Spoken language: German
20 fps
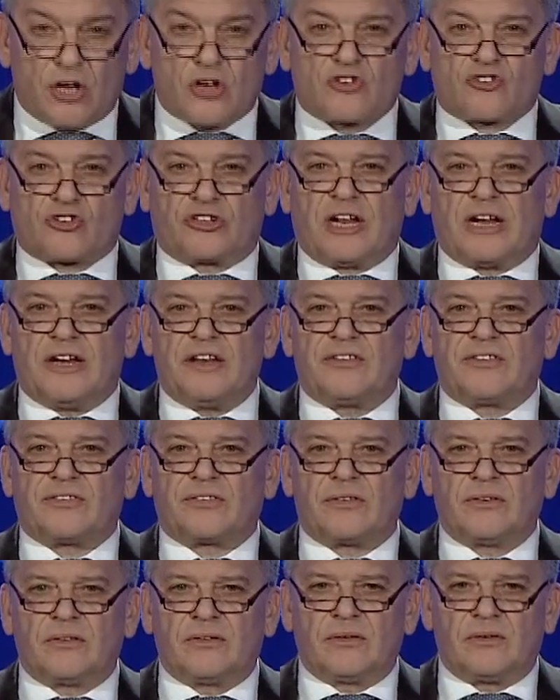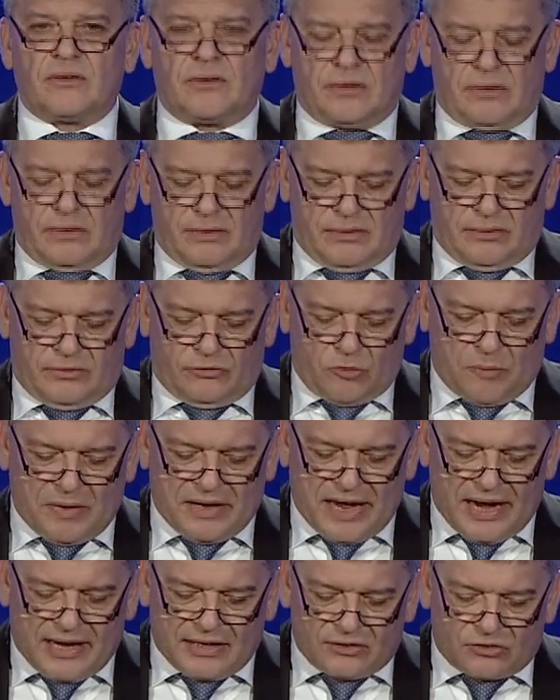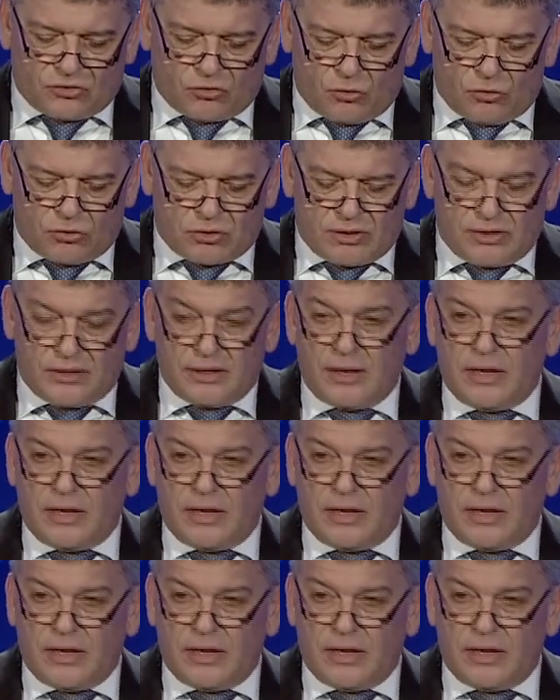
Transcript: Journalisten, so mein Eindruck,